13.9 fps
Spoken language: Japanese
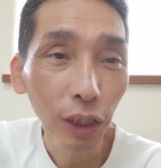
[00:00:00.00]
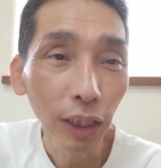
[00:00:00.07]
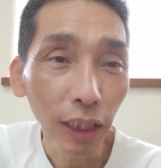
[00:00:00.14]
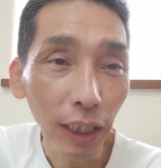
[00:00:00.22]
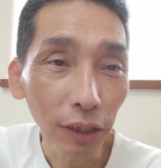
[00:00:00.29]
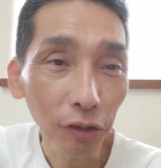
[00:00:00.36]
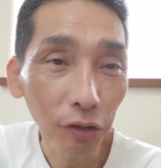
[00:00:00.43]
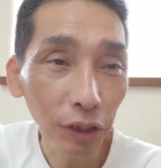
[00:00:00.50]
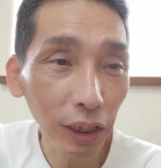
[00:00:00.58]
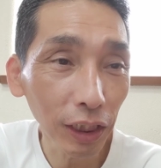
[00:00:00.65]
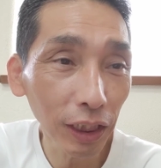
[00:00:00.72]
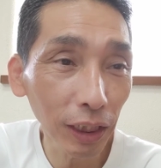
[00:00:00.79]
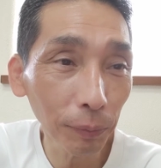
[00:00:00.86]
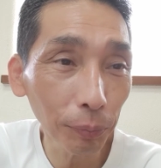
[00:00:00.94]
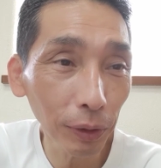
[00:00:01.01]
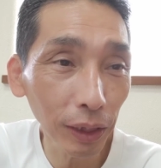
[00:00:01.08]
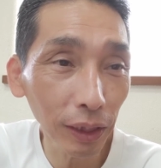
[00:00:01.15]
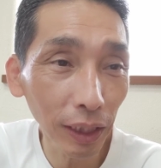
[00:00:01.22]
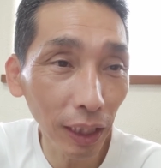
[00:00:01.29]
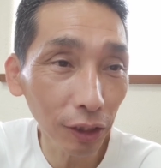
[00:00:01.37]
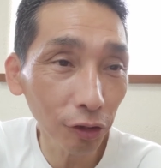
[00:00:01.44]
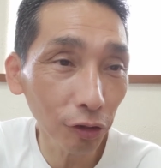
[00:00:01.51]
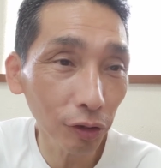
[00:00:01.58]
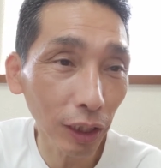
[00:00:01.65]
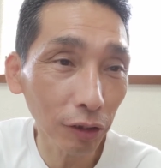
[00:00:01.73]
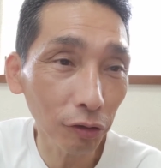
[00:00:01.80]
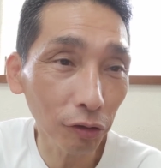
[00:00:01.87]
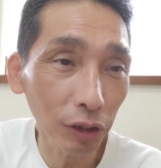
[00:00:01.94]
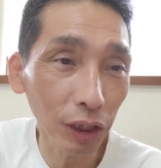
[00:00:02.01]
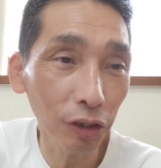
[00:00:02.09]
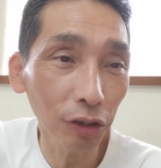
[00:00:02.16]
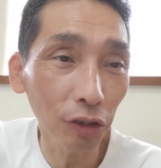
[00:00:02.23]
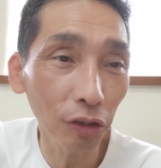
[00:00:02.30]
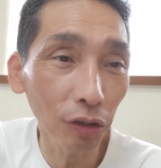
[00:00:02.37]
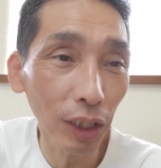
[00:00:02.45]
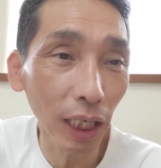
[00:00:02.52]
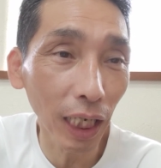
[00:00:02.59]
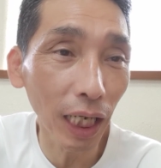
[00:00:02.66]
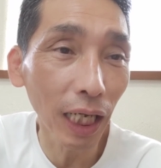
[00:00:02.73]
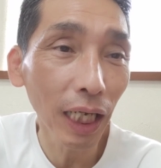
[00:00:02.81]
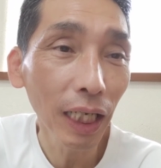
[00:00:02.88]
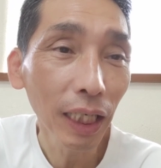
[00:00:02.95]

3D プリンター住宅の実用化が